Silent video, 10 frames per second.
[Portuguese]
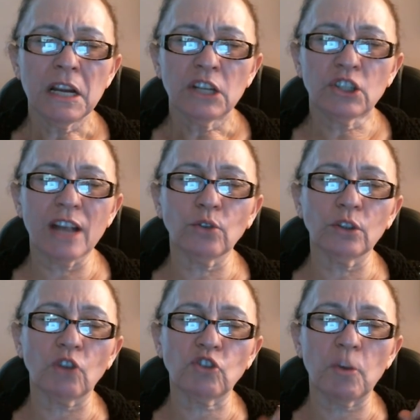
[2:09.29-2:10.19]

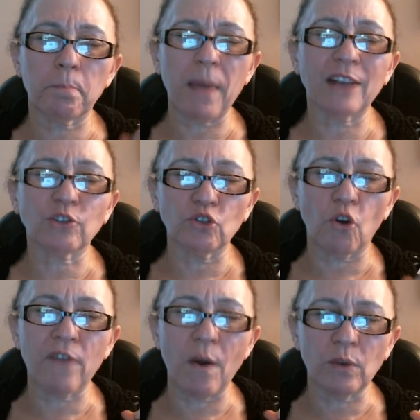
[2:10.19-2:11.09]
Jesus, eu te peço, onde
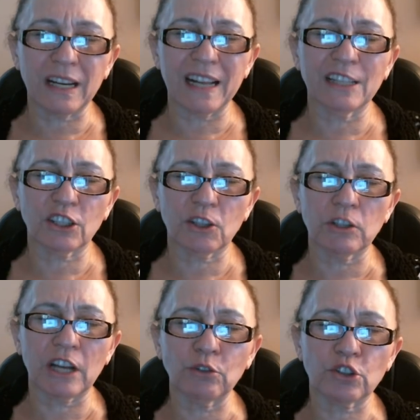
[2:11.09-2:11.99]
houver um crente, Senhor
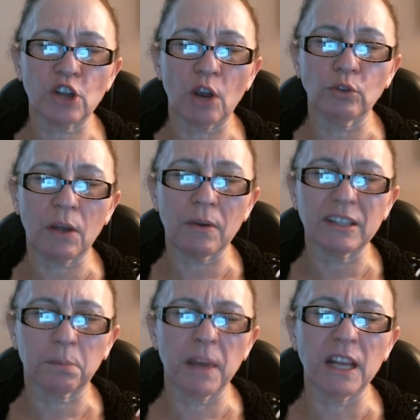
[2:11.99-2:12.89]
Jesus, cheio do teu
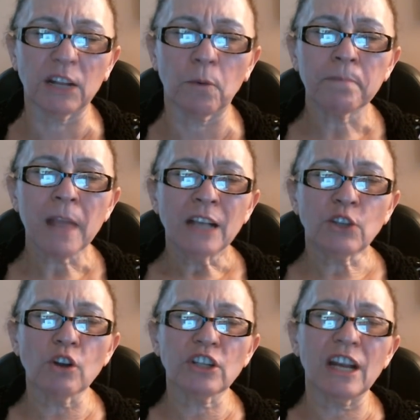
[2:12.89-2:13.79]
espírito,
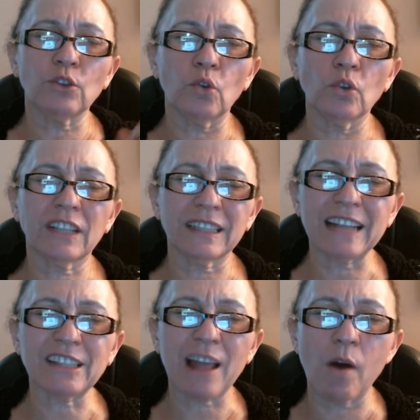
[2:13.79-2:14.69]
Senhor Jesus, que
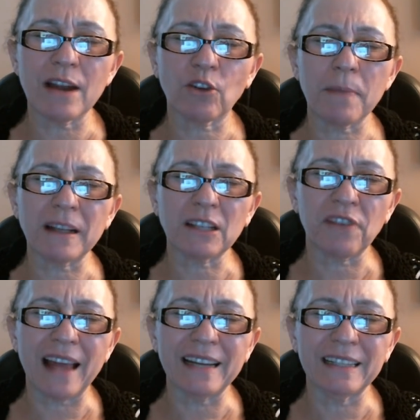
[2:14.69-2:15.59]
nesta hora ele começa a
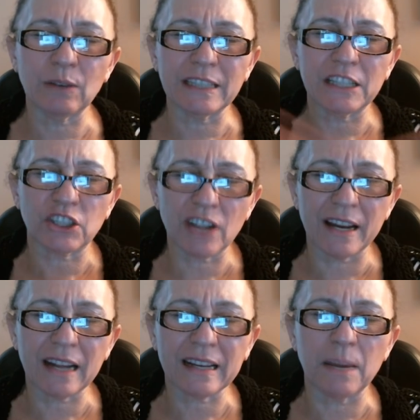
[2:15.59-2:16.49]
falar em línguas
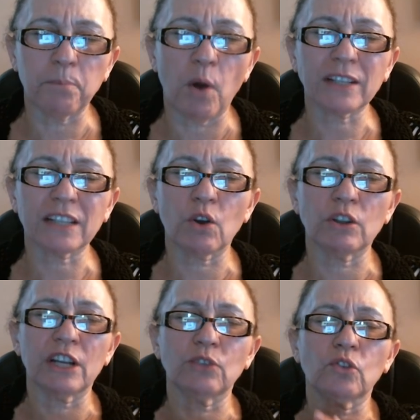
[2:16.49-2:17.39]
estranhas, que ele possa, Senhor
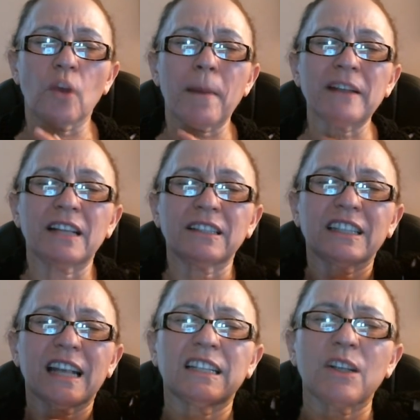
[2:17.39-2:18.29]
Jesus, ó Pai Santo,
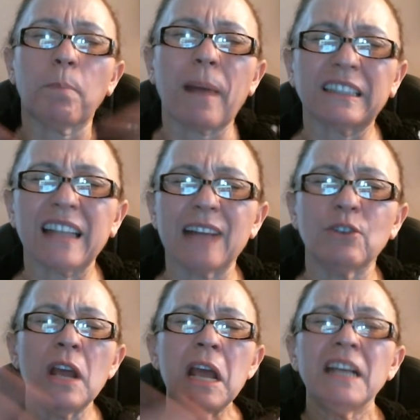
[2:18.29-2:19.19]
esquecer o passado,
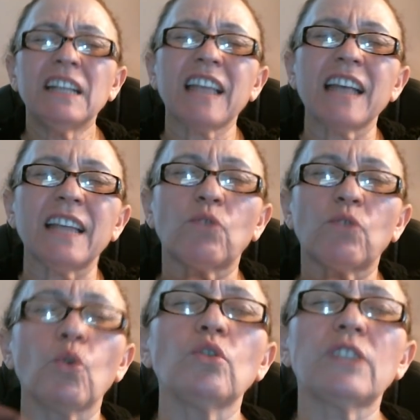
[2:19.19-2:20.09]
esquecer
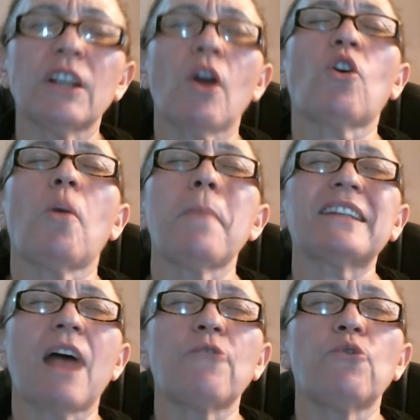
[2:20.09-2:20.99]
tudo, Senhor, e
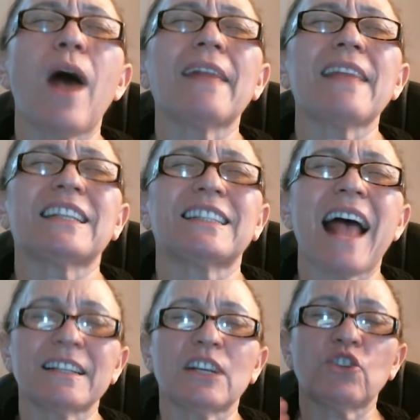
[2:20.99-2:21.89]
comece a voar nas
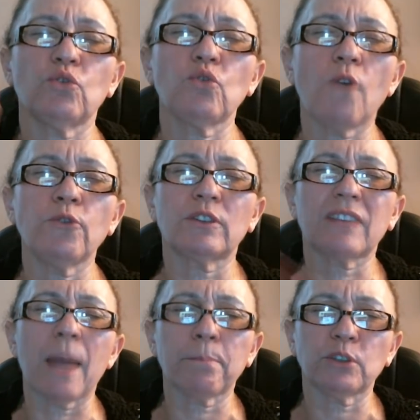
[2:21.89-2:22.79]
asas de um novo
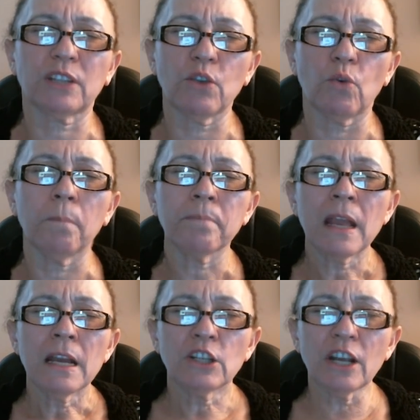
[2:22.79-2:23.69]
tempo, Senhor.
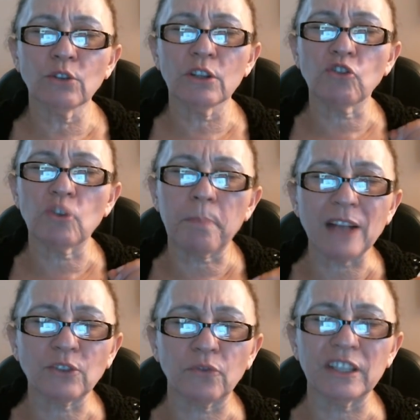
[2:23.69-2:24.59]
Jesus, eu te
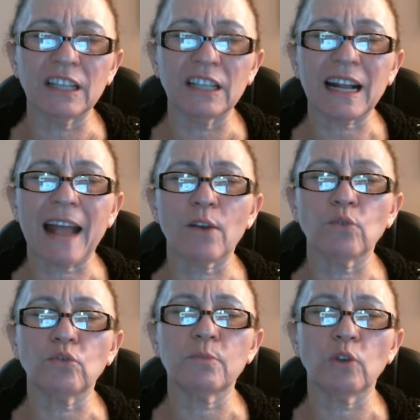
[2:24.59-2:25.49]
peço, visita cada
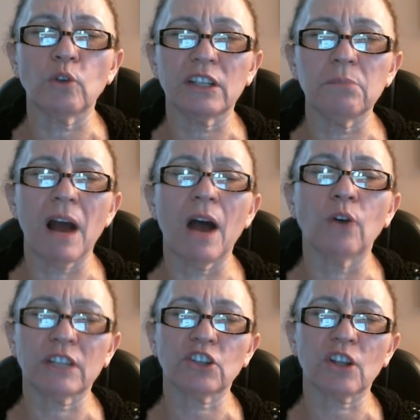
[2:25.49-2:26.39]
um dos meus
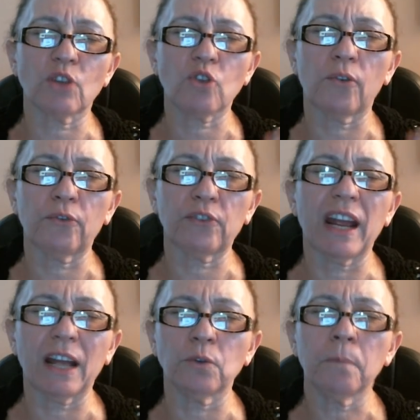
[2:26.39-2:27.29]
irmãos que estão
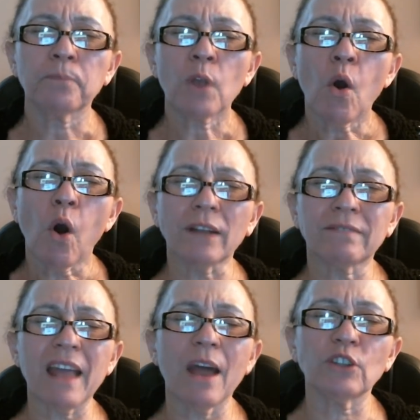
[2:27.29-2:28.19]
sofrendo, Ó
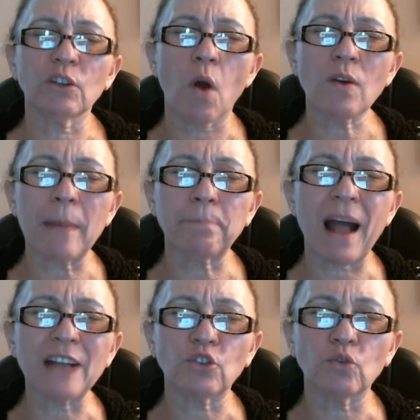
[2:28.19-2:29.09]
Deus, em qualquer
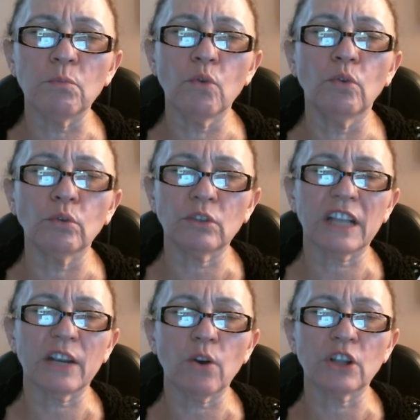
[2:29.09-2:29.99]
parte do mundo,
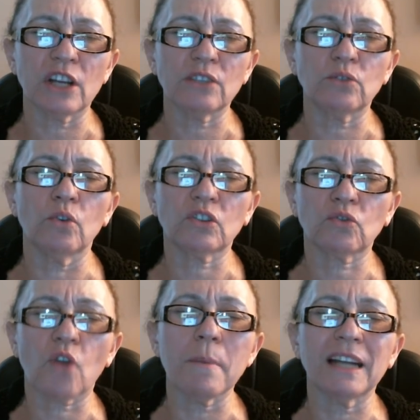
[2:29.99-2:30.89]
Senhor Jesus,
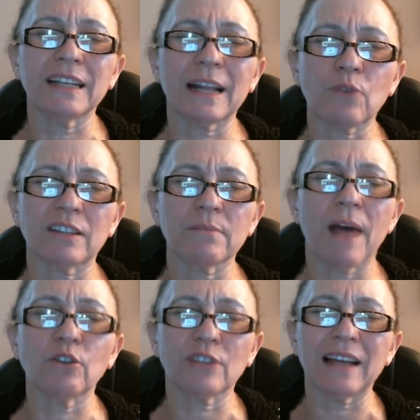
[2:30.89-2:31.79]
toma eles nas tuas
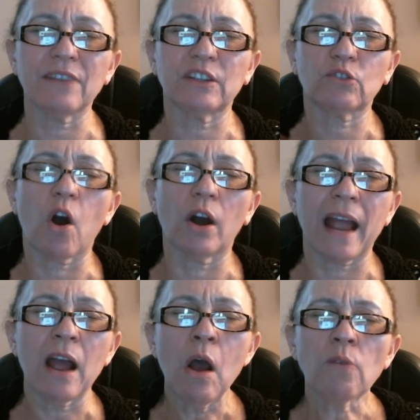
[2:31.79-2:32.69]
mãos, dá-lhe
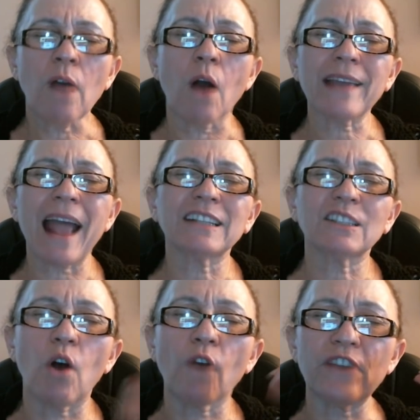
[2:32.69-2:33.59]
vitória. Qualquer
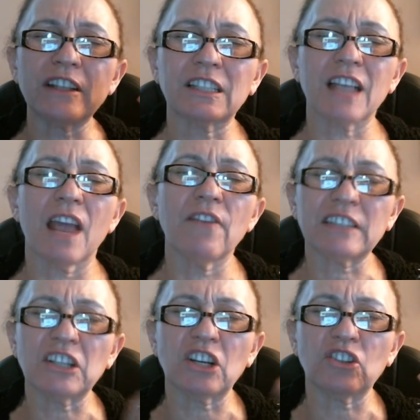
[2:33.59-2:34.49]
ação ofensiva,
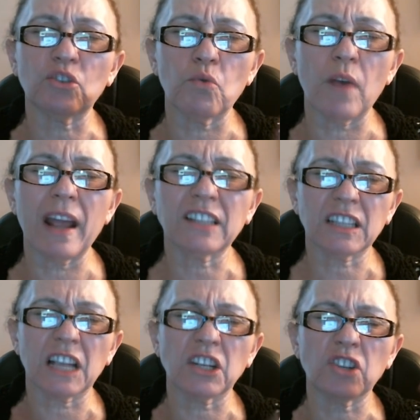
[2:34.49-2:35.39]
seja de doença,
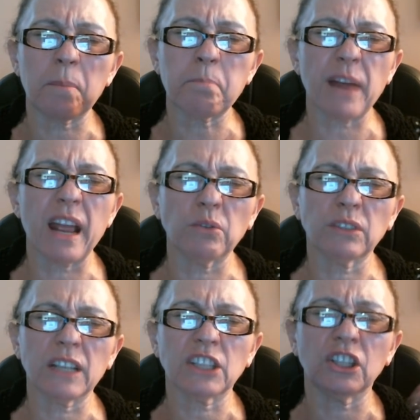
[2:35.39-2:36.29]
seja de emprego,
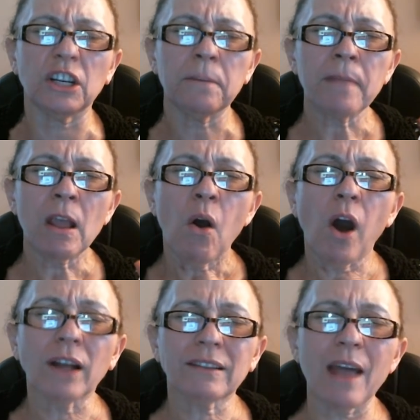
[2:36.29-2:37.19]
seja de,
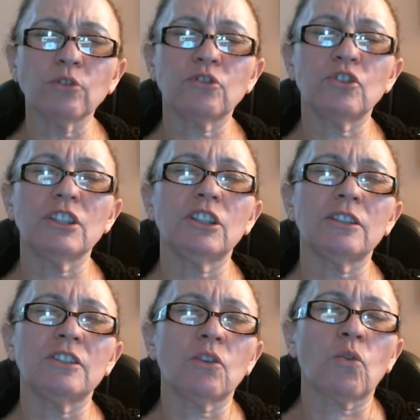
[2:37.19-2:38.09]
ó Deus, de, de,
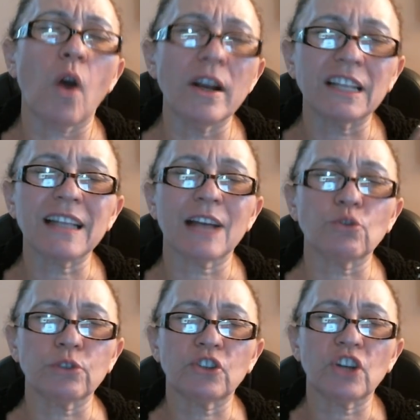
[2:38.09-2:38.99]
de coisas na
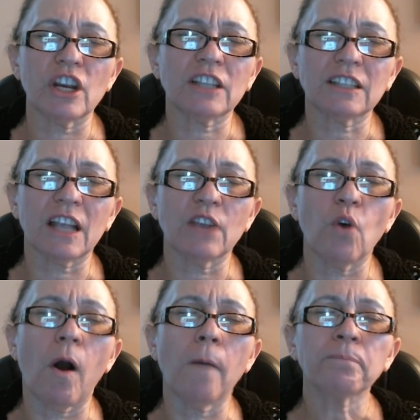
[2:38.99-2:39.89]
justiça,
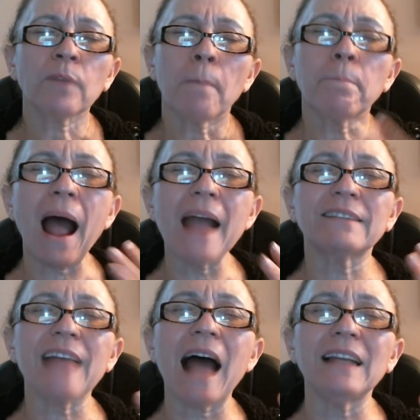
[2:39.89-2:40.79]
Senhor. Pai,
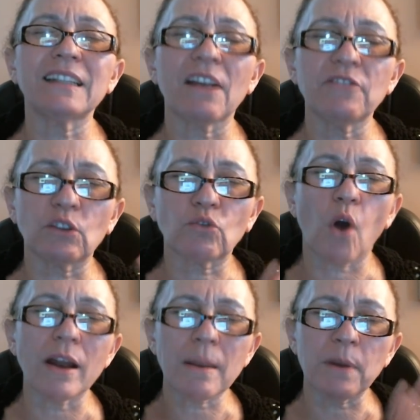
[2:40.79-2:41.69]
dá-lhes a
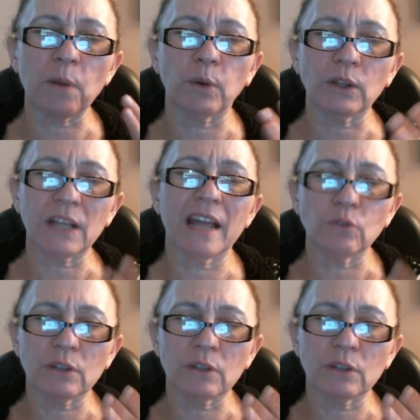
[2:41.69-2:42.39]
vitória pelo poder do